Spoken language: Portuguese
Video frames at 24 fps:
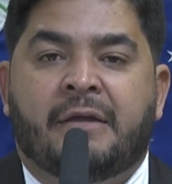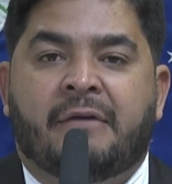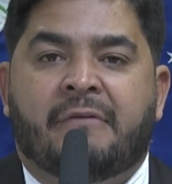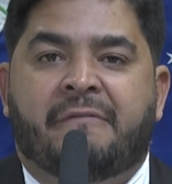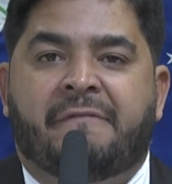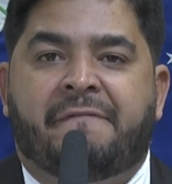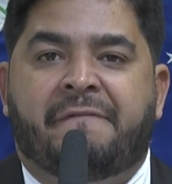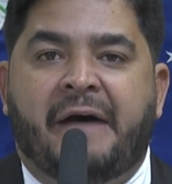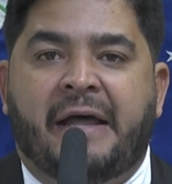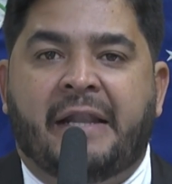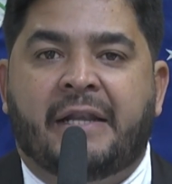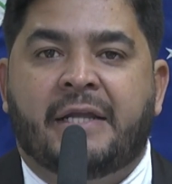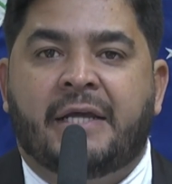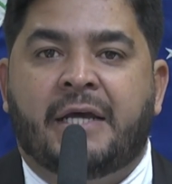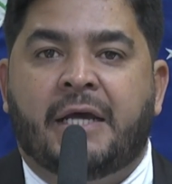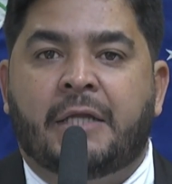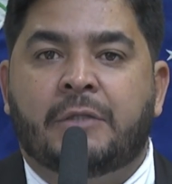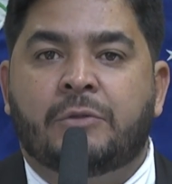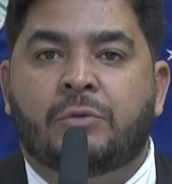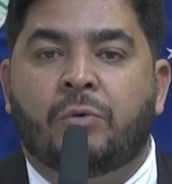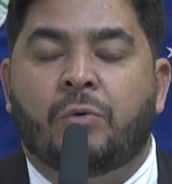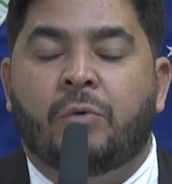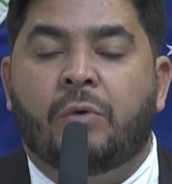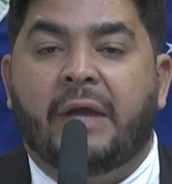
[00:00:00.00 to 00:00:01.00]

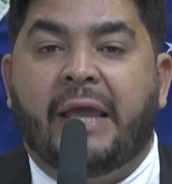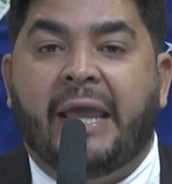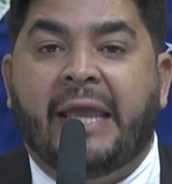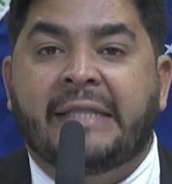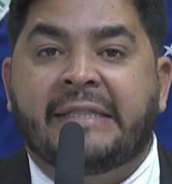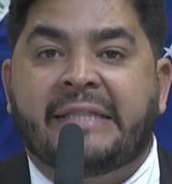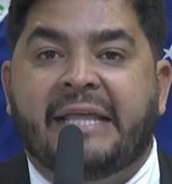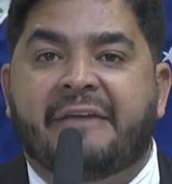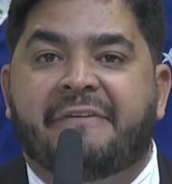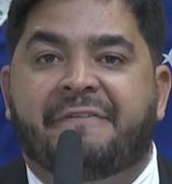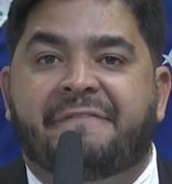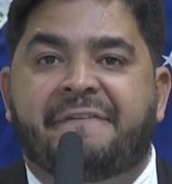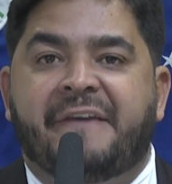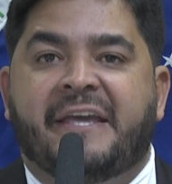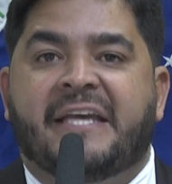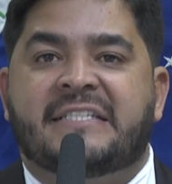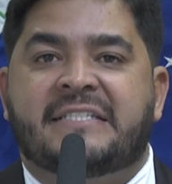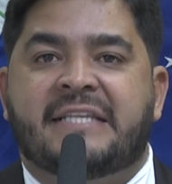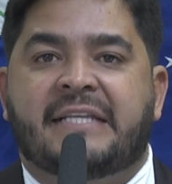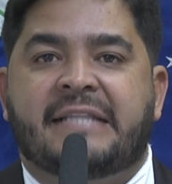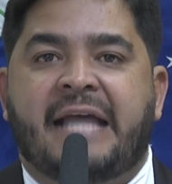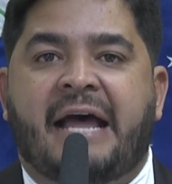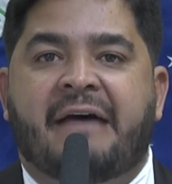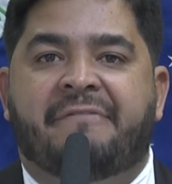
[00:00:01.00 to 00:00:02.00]
falando em
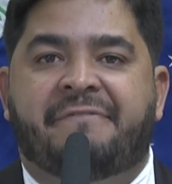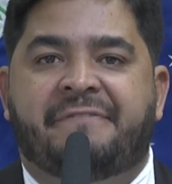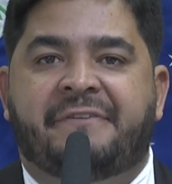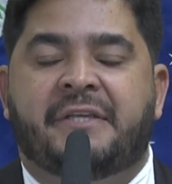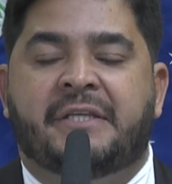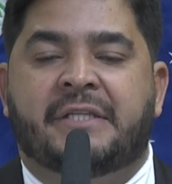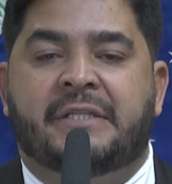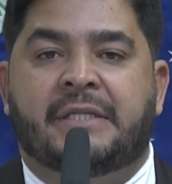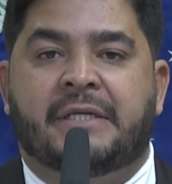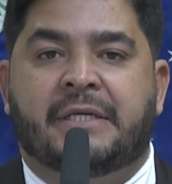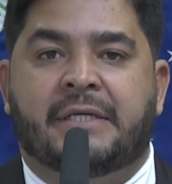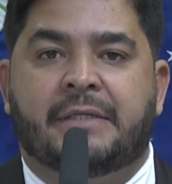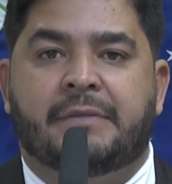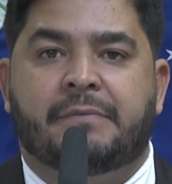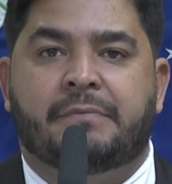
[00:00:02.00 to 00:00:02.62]
defesa da vida.